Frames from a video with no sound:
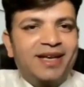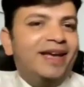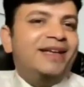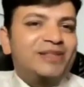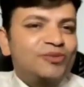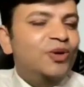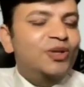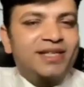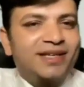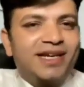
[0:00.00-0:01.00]
एक वो
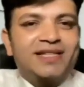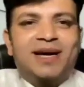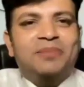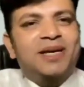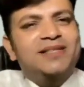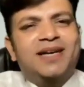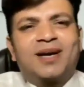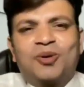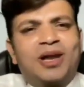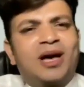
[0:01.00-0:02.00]
जिंदगी है जहां पे
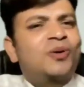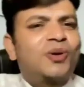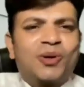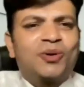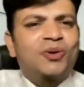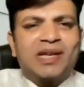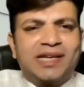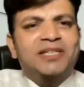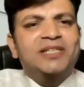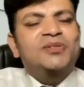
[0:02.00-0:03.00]
हजारों लाखों करोड़ों के लिए
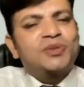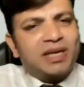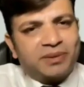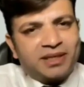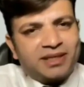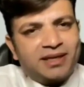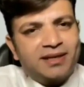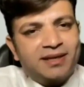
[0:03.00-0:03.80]
भी नहीं सोचना पड़ता